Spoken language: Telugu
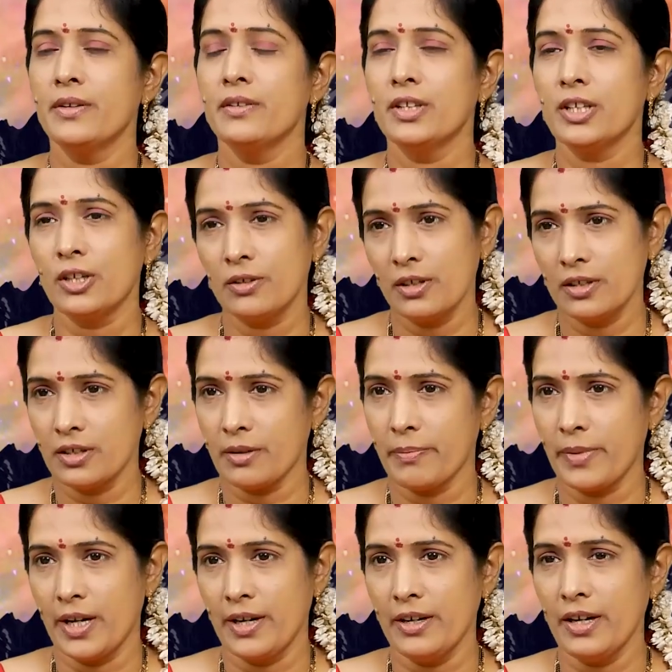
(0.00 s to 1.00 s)
మనం తెలుగులో
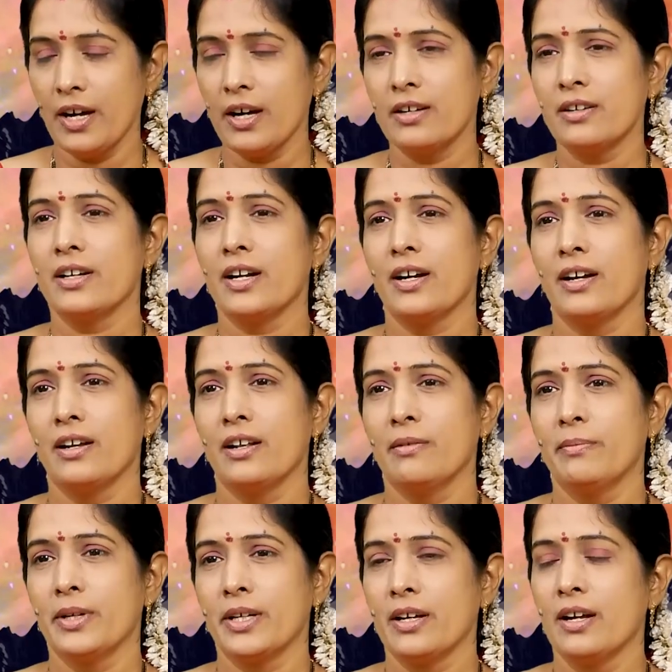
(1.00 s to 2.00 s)
చెప్పాలంటే ఆరు గ్రహాలు
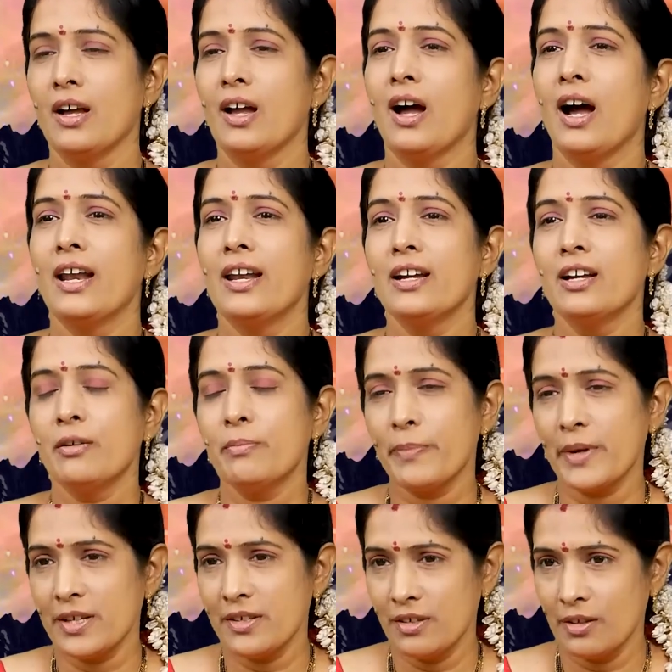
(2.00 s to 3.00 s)
అనమాట అలాగే
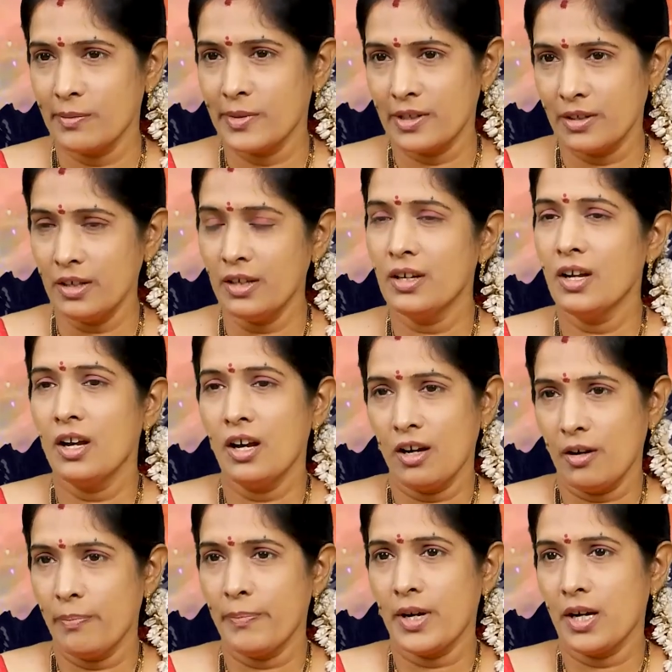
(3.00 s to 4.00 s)
పంచం అంటే
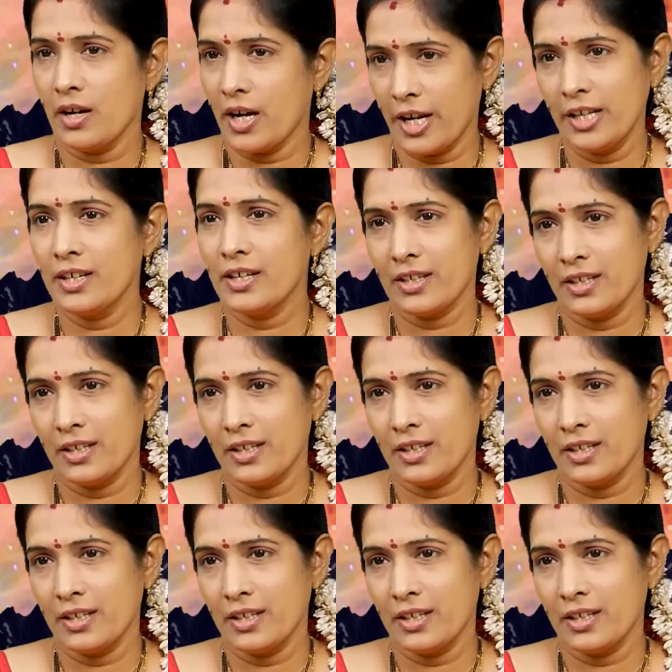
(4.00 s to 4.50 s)
ఐదు